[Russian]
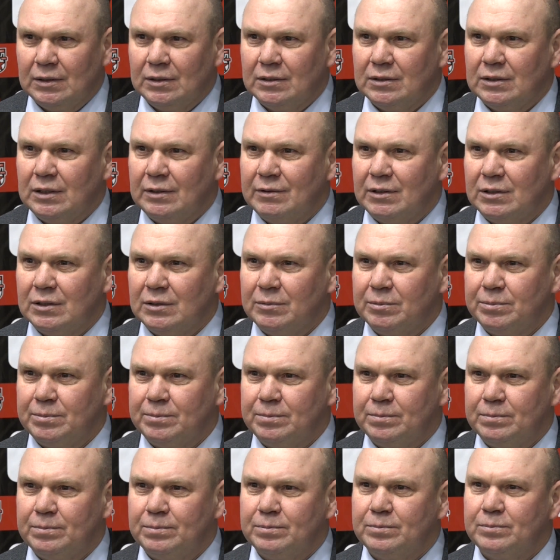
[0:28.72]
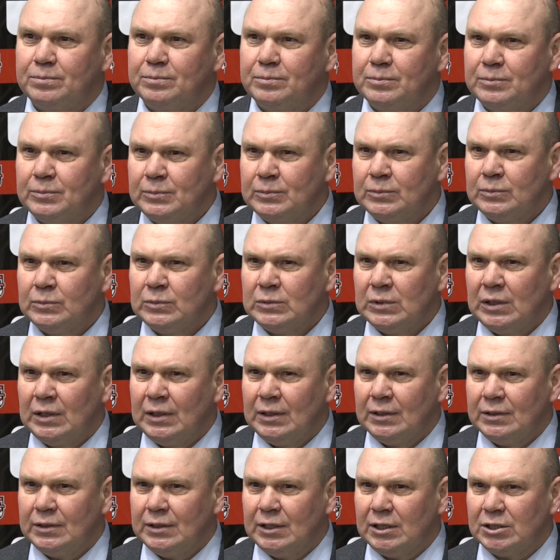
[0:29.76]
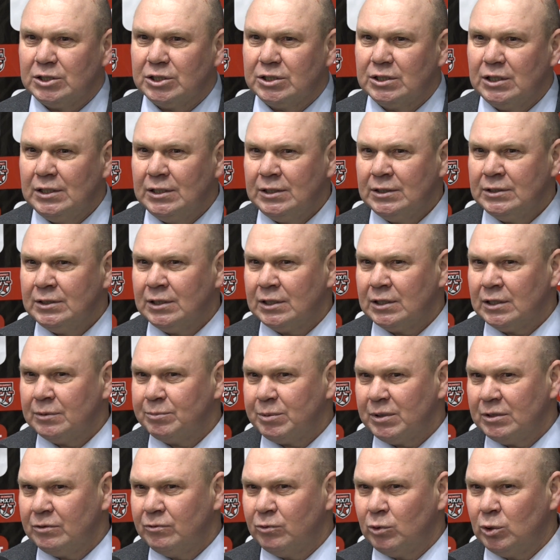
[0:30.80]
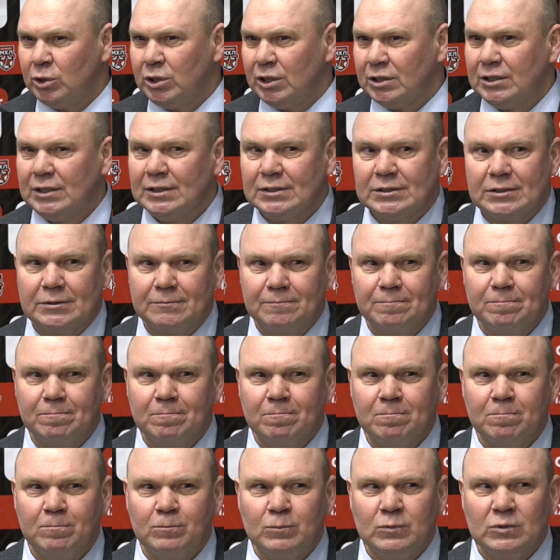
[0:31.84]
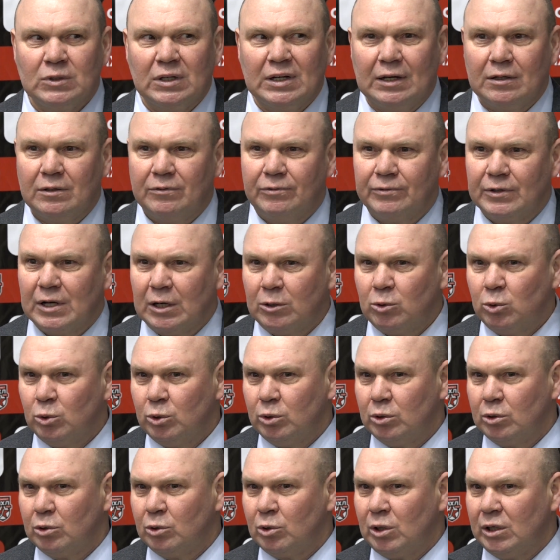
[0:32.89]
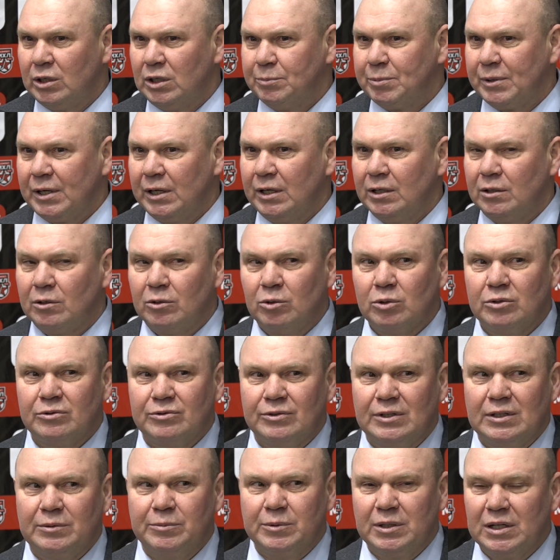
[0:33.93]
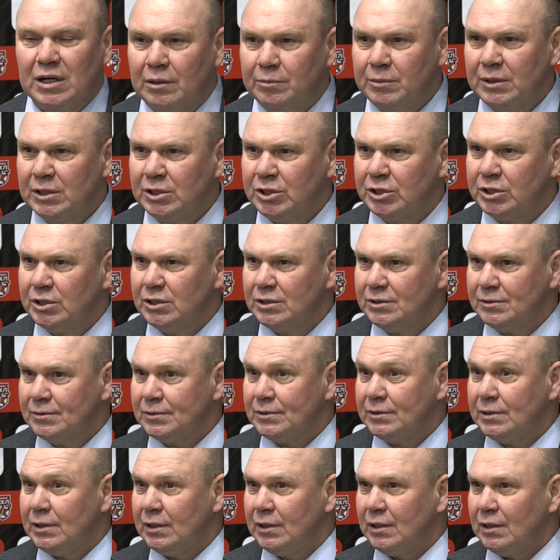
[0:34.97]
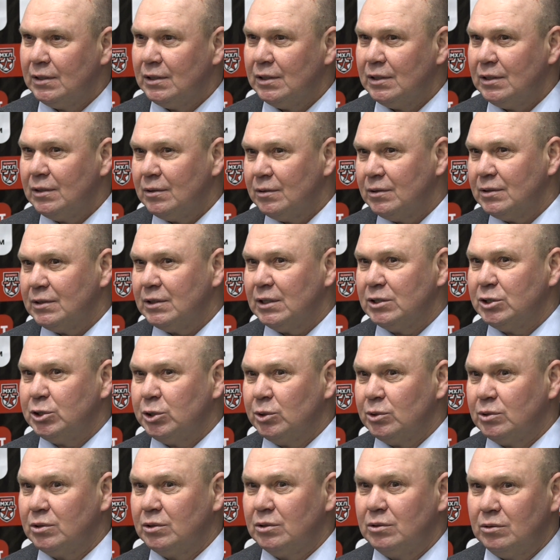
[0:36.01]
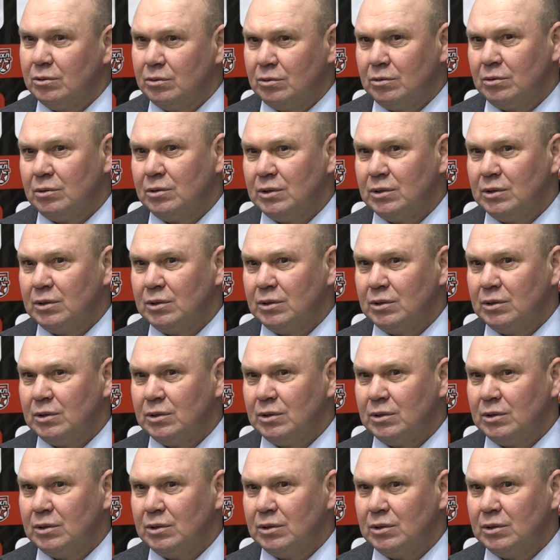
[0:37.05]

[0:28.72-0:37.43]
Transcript: наверное, наши лидеры подводят нас. Как, какую игру они проигрывают свои микроматчи за счет... Ну,